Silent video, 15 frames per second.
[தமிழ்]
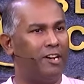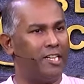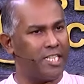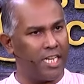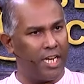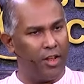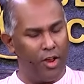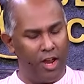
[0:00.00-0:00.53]

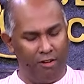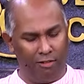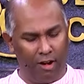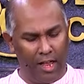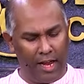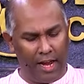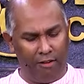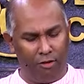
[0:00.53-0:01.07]
வசனம்
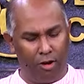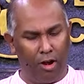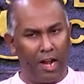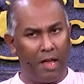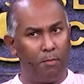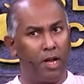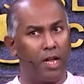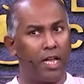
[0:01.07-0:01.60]
எவ்வளோக்கு எவ்வளோ
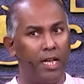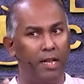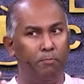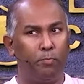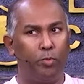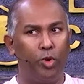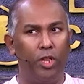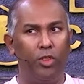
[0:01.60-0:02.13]
நமக்கு
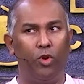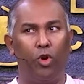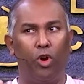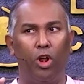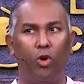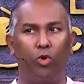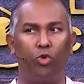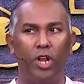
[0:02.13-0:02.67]
புரிந்து
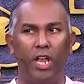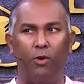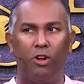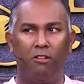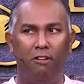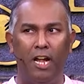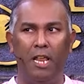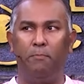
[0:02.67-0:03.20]
கொள்ளக்கூடிய
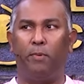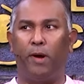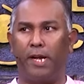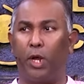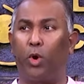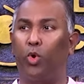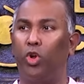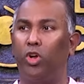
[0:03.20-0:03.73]
ஒரு
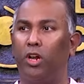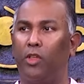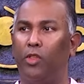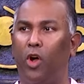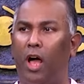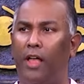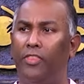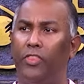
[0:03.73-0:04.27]
வெளிப்பாட்டை
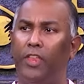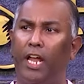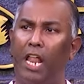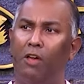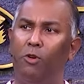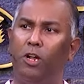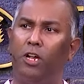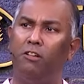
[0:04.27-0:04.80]
கொடுக்குறதோ அந்த
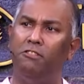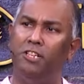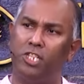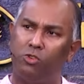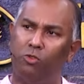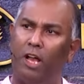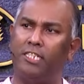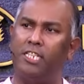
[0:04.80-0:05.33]
அளவுக்கு
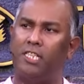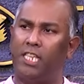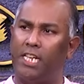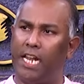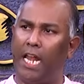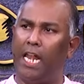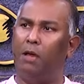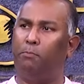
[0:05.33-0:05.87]

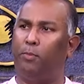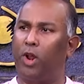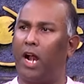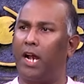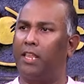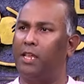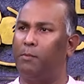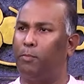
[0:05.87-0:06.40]
விசுவாசத்தின் நல்ல
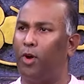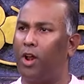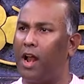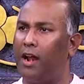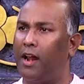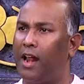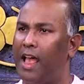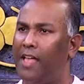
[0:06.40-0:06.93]
போராட்டத்தை
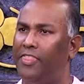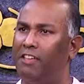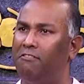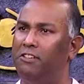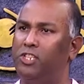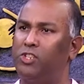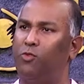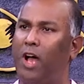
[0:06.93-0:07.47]
போராடுறேன் அந்த
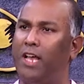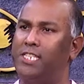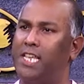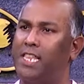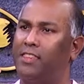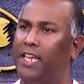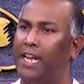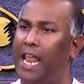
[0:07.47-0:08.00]

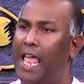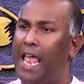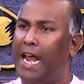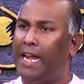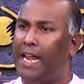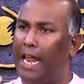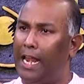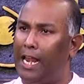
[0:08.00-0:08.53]
விசுவாசத்தின்
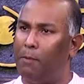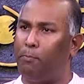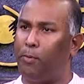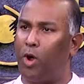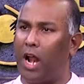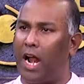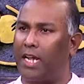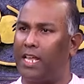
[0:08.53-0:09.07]
நல்ல
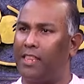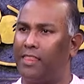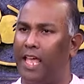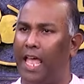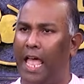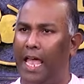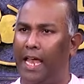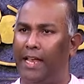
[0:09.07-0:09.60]

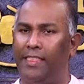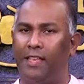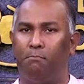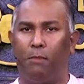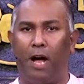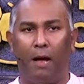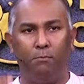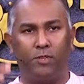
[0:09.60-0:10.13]
போராட்டத்தை இந்த
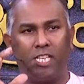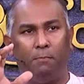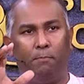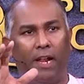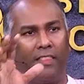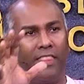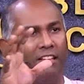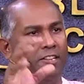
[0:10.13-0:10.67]
மாம்ச
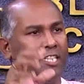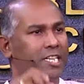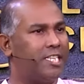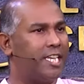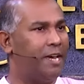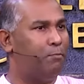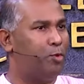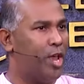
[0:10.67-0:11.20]
பலத்தை வச்சு
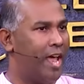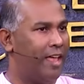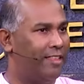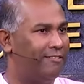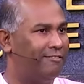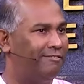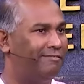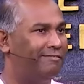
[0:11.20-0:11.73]
செய்ய முடியாது